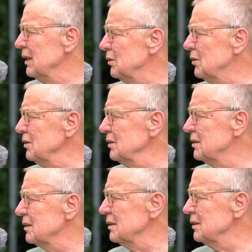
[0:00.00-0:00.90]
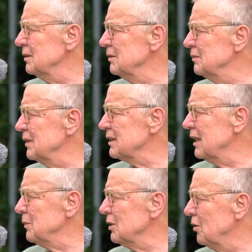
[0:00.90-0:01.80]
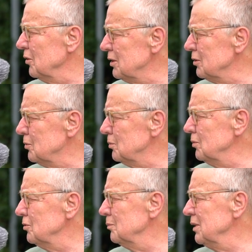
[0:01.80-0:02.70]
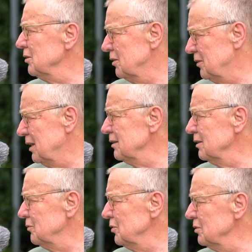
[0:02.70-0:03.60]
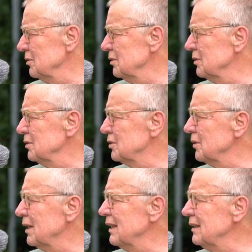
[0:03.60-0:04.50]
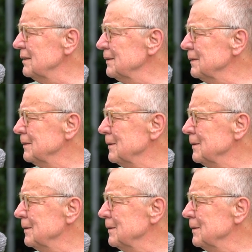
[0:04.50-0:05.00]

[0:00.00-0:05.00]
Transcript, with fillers: Und äh, was kann man heute tun, um die noch vorhandenen Wunden äh, zu heilen?